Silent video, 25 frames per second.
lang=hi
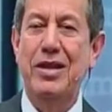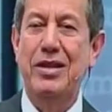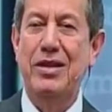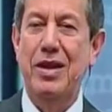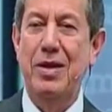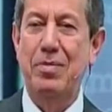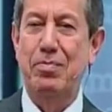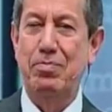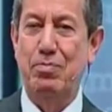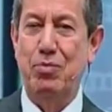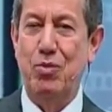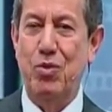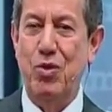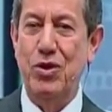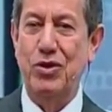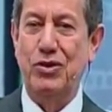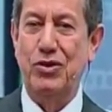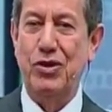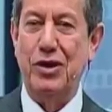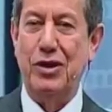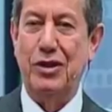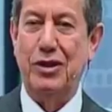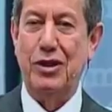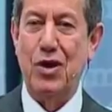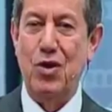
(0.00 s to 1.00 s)
और फिर
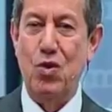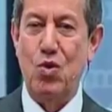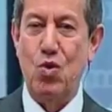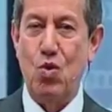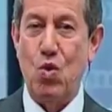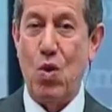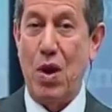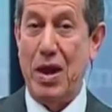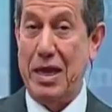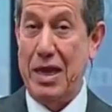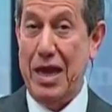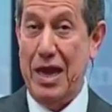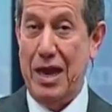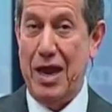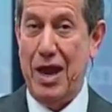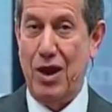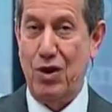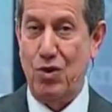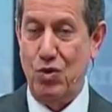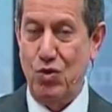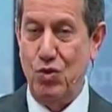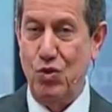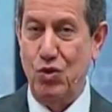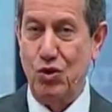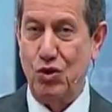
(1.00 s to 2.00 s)
तेजस्व होकर और
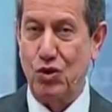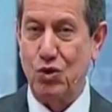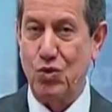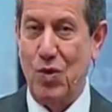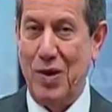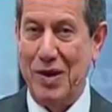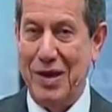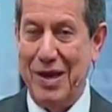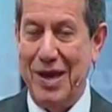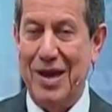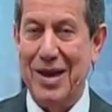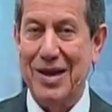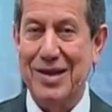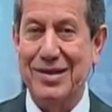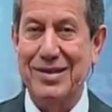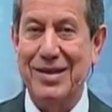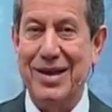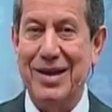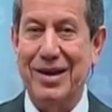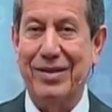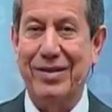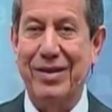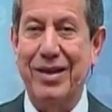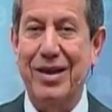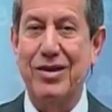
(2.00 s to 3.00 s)
आश्वासन के
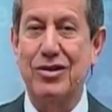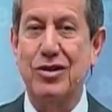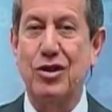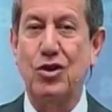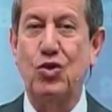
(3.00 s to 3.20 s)
साथ